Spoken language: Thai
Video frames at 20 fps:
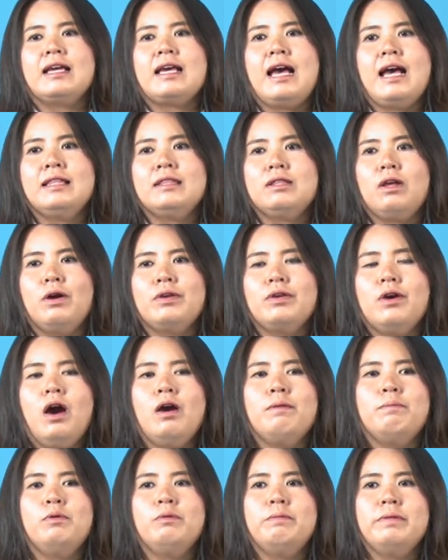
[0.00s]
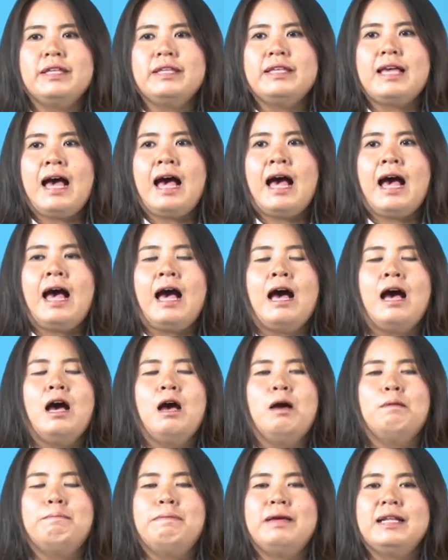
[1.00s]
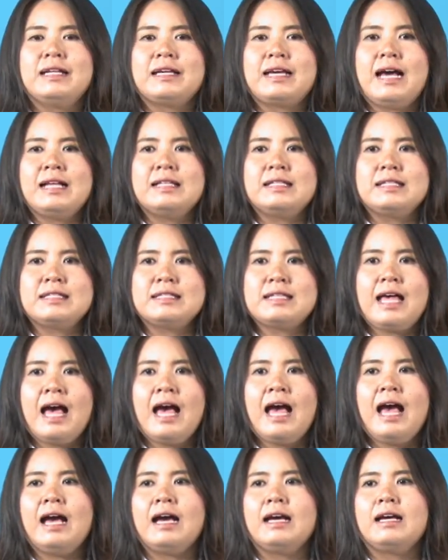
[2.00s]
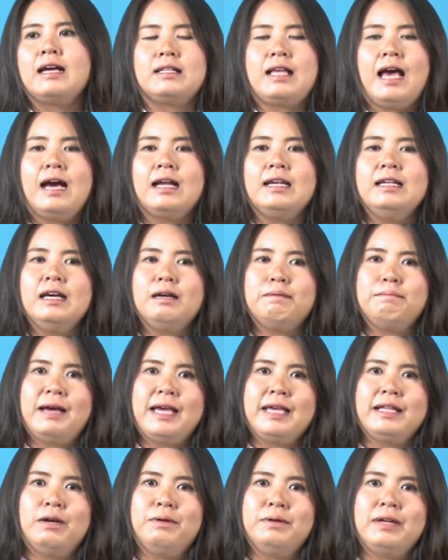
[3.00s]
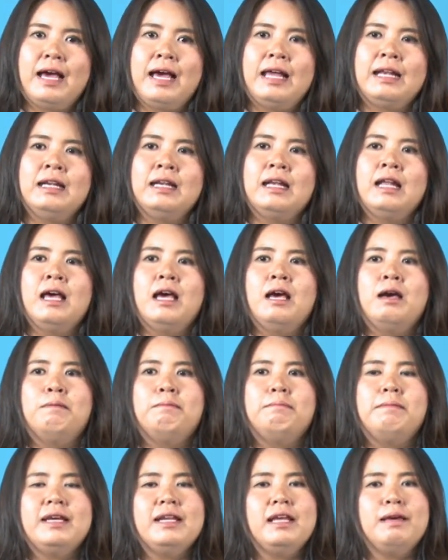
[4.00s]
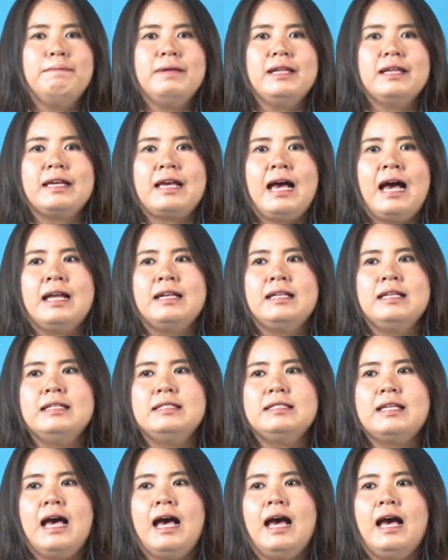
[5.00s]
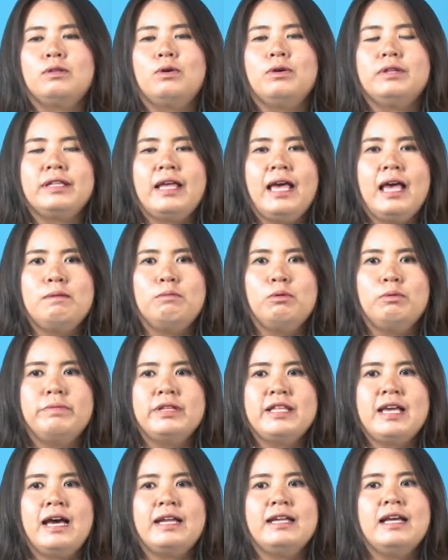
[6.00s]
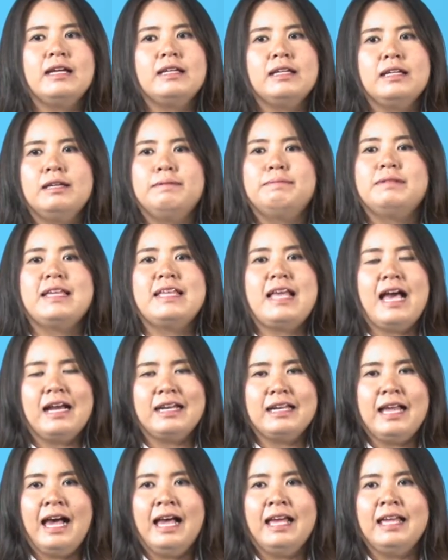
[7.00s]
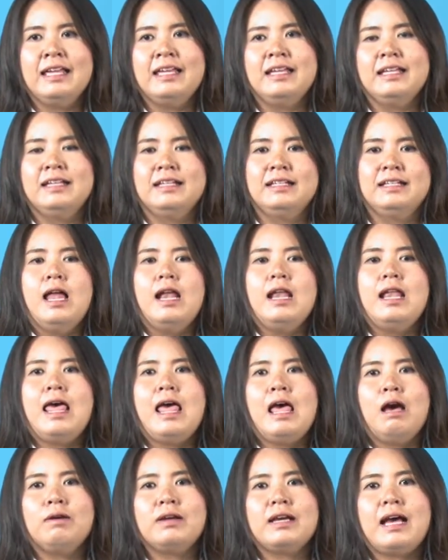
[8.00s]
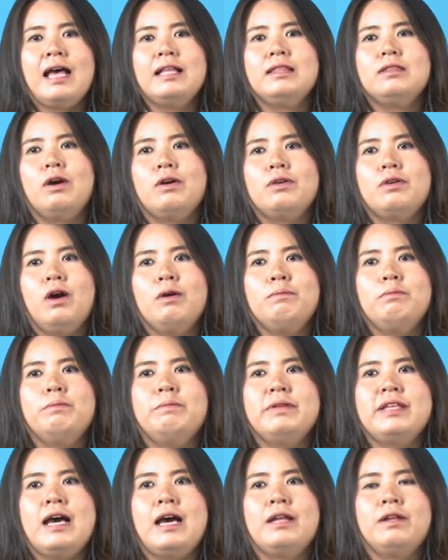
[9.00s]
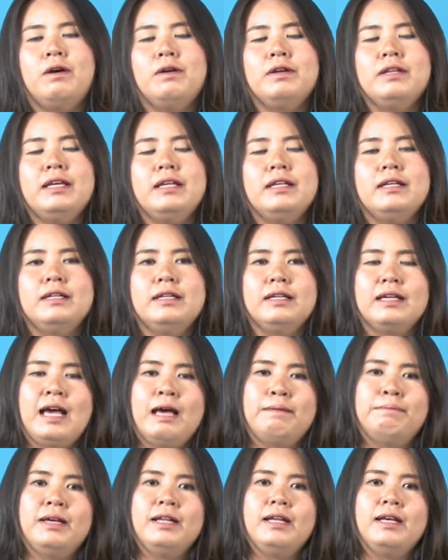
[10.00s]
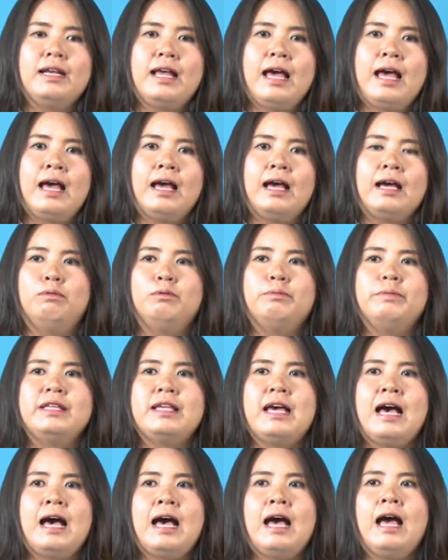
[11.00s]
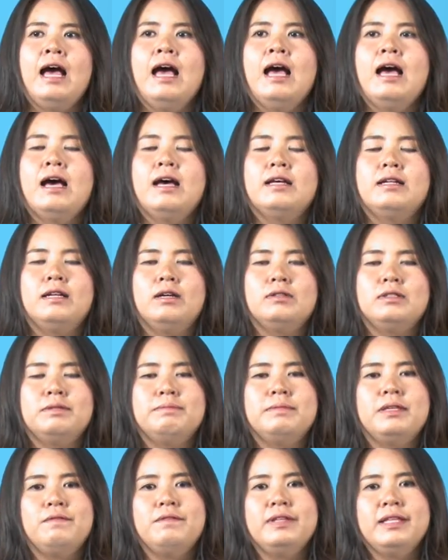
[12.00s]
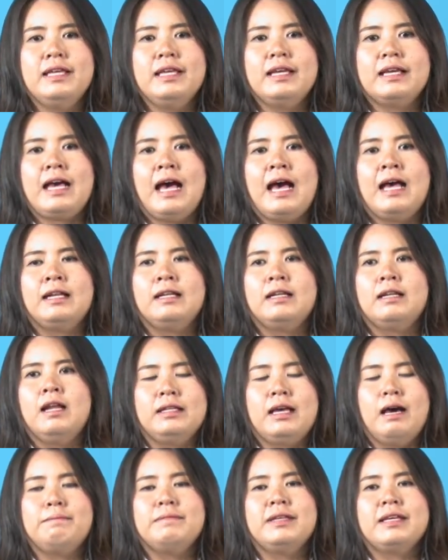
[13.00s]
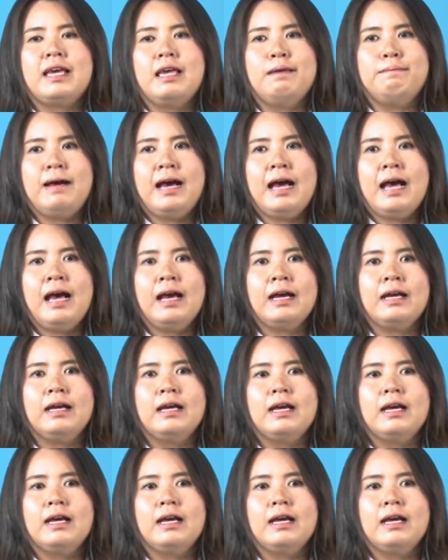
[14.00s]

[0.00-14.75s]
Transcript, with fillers: การต่อยอดภูมิปัญญาเป็นการสร้างทางเลือกใหม่เท่านั้นไม่ได้เป็นการที่จะทดแทนภูมิปัญญาดั้งเดิมแต่อย่างใด แล้วการต่อยอดภูมิปัญญาท้องถิ่น หรือการพัฒนาภูมิปัญญา เราจะมีวิธีการทํำยังไงบ้าง